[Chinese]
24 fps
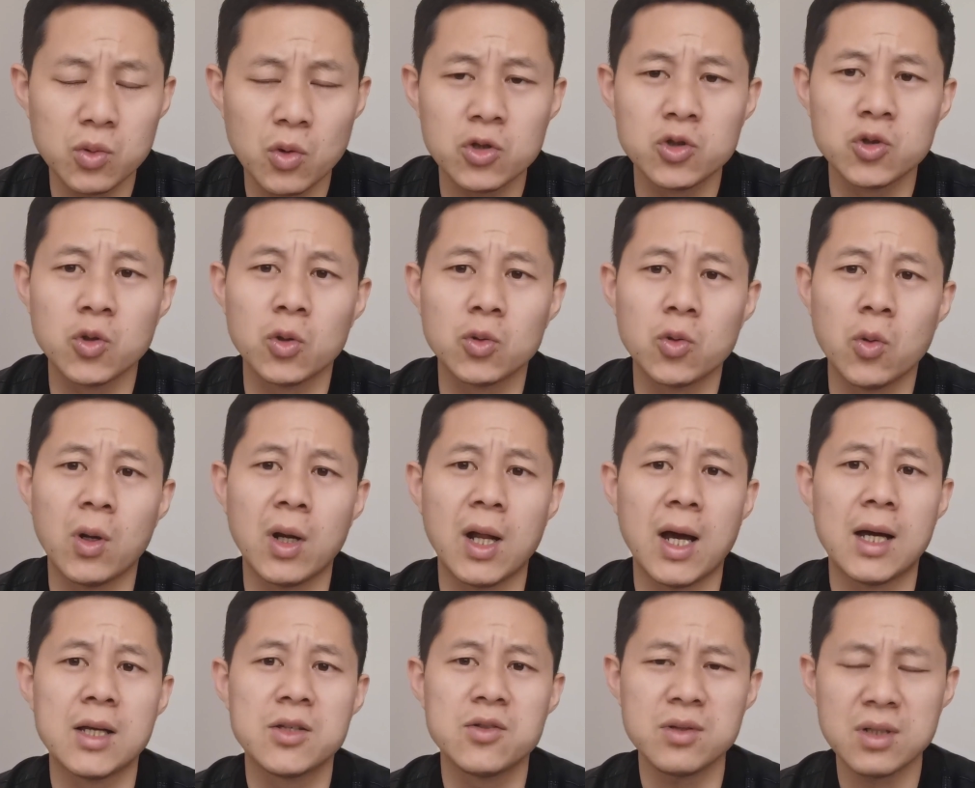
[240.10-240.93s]
多说多
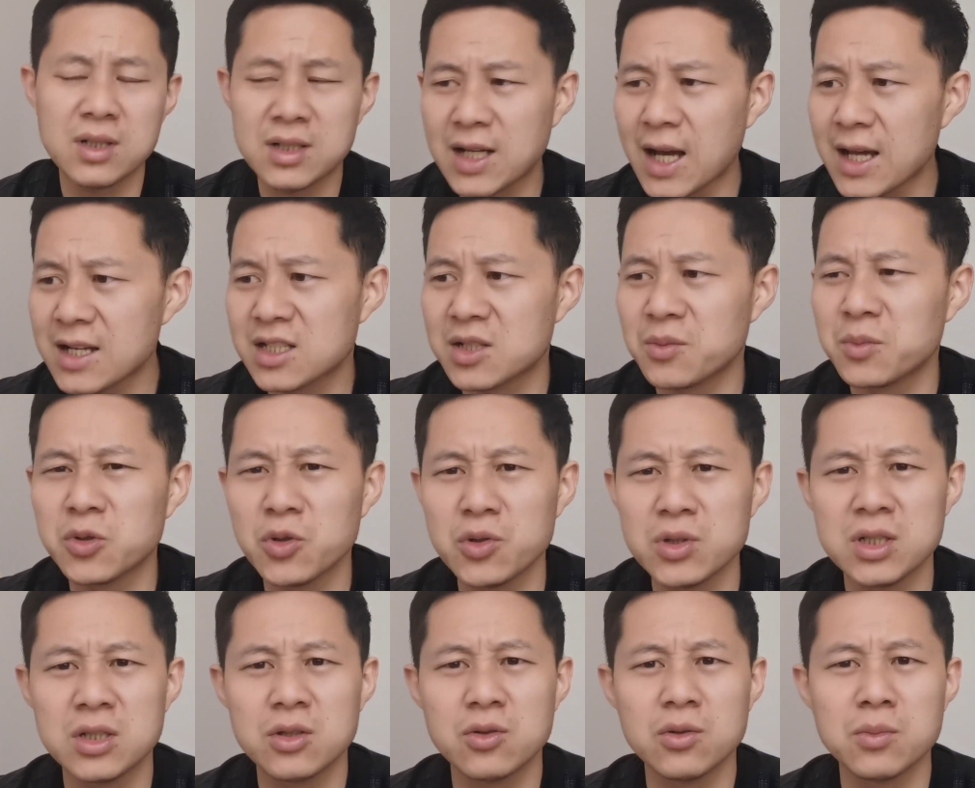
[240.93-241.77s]
了，就是干什么
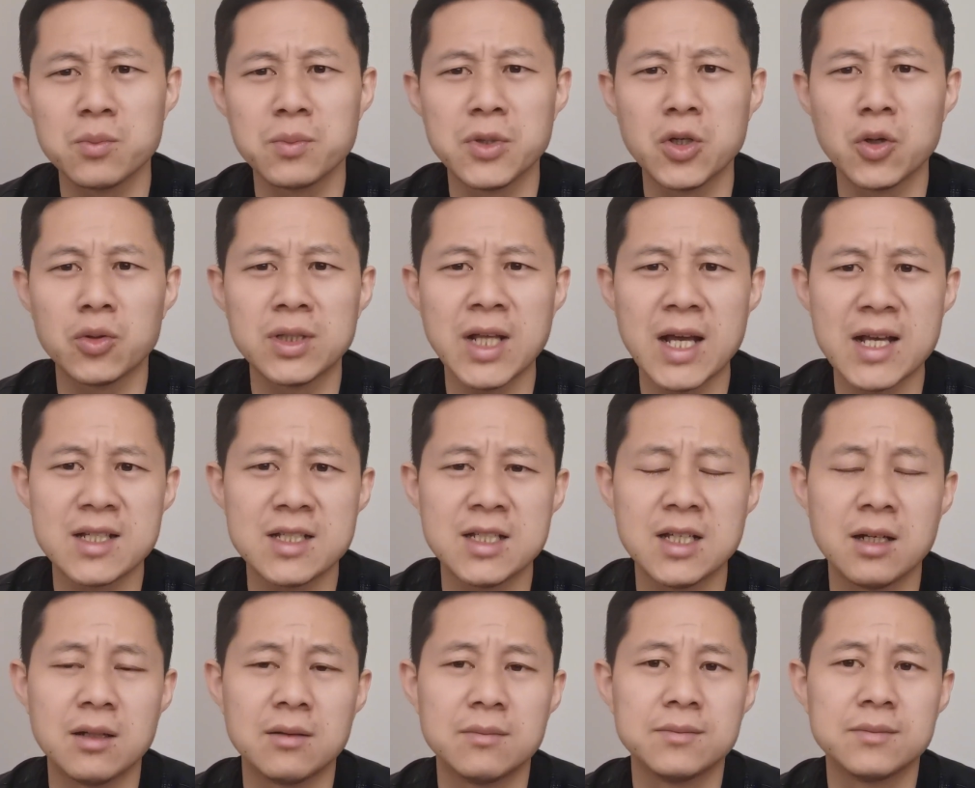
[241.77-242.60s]
东西都没有耐
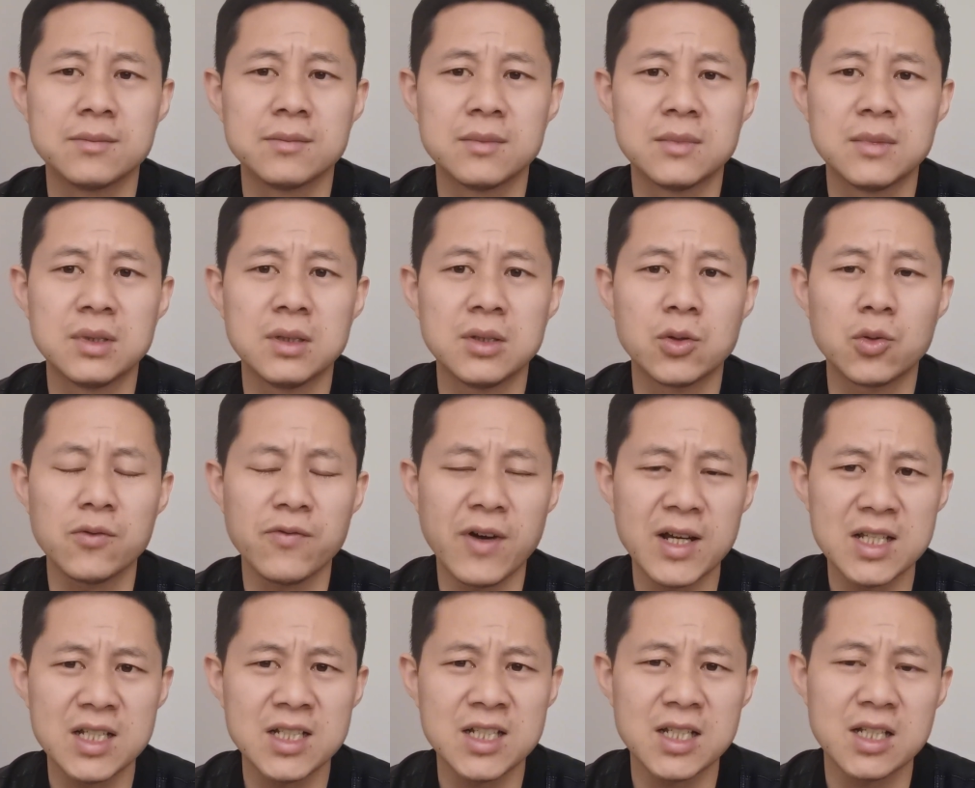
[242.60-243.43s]
心。你会
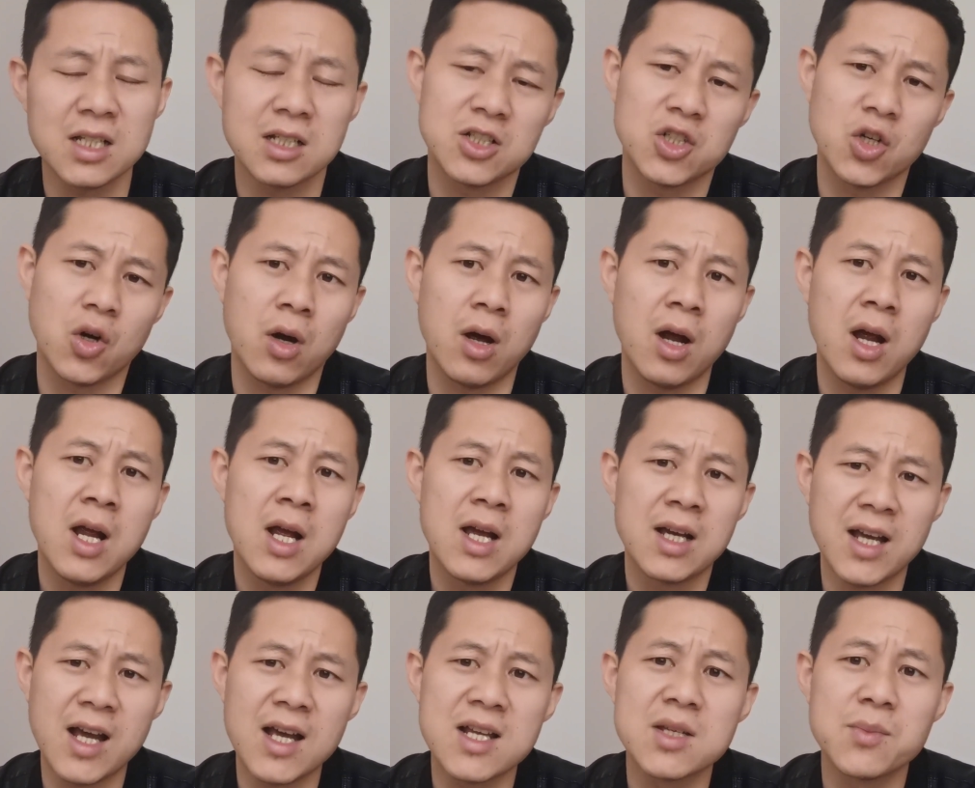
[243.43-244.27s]
发现，现在的小孩
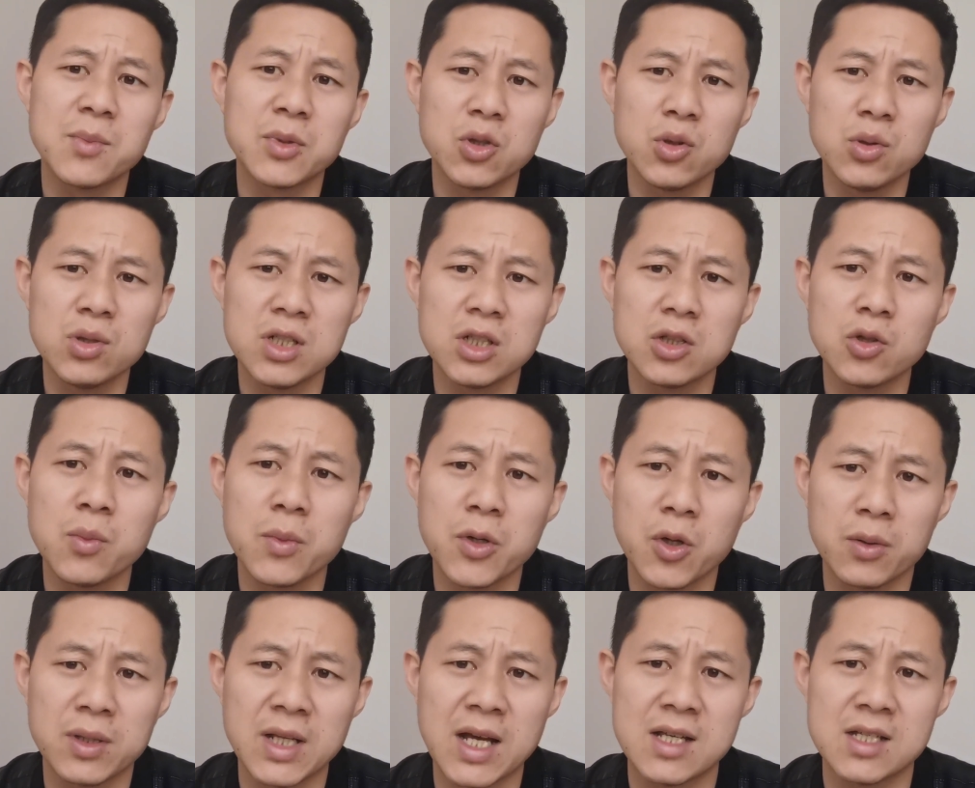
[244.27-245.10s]
干什么东西都
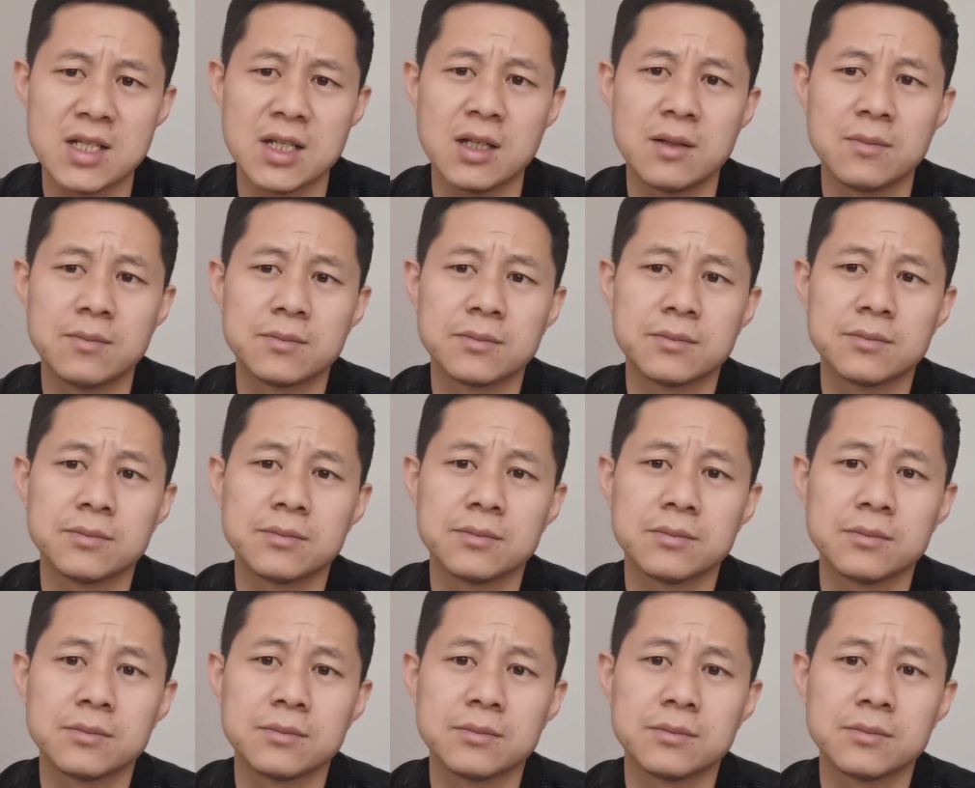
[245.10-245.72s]
没有耐心，